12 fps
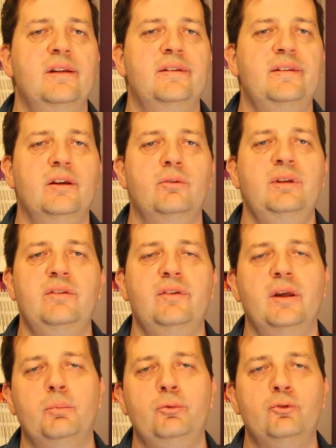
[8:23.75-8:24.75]
un circuit
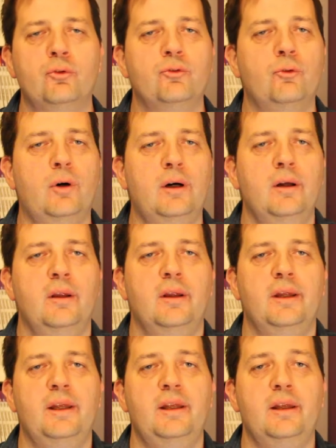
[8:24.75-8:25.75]
d'hiver plutôt froid
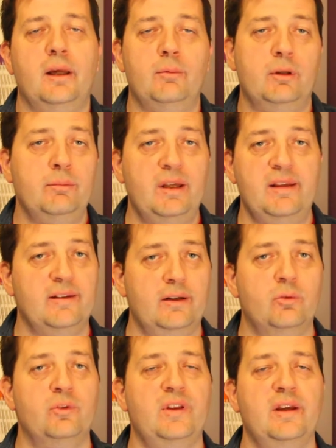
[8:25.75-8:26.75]
et un mois de mai qui sera
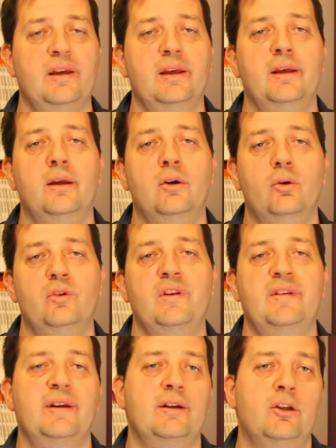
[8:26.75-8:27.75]
consacré aux
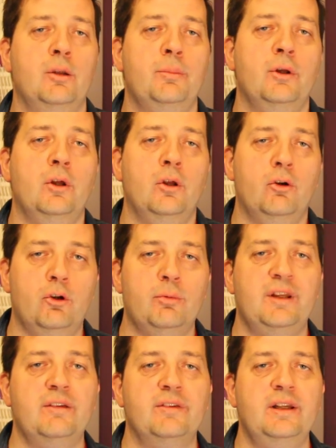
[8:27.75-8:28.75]
interclubs, le
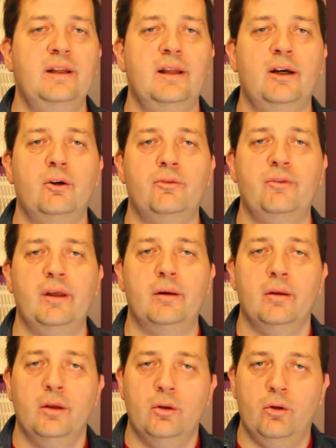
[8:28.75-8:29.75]
mois d'avril a
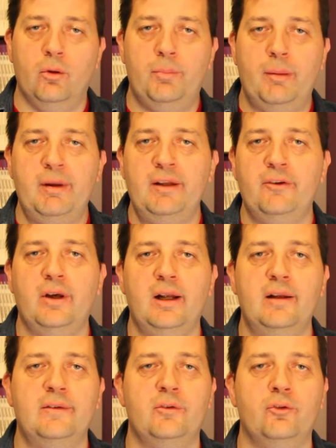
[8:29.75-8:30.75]
offert euh, pas mal de
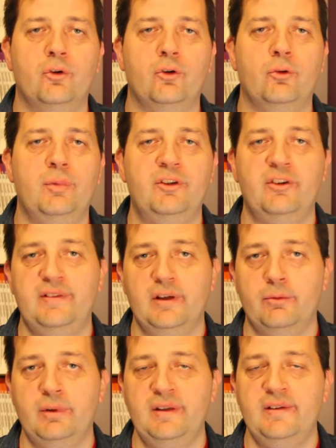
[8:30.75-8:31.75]
haltes sur le Belgian
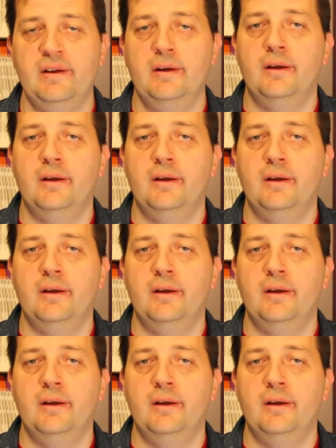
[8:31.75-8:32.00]
Circuit,